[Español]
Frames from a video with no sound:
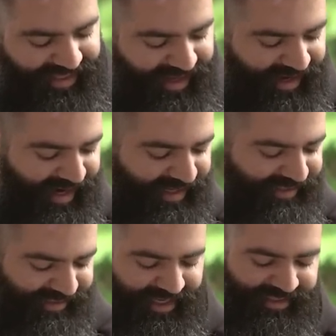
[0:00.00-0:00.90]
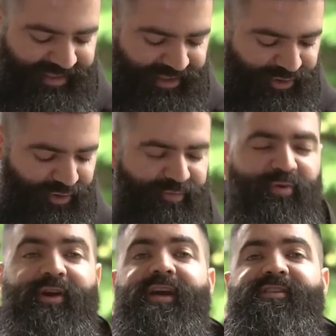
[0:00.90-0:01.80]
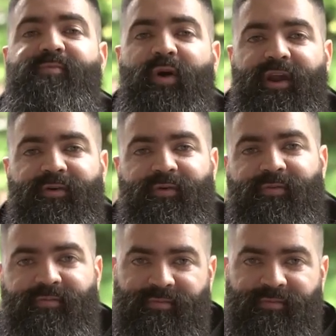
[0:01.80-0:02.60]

Den gracias al Señor porque es bueno.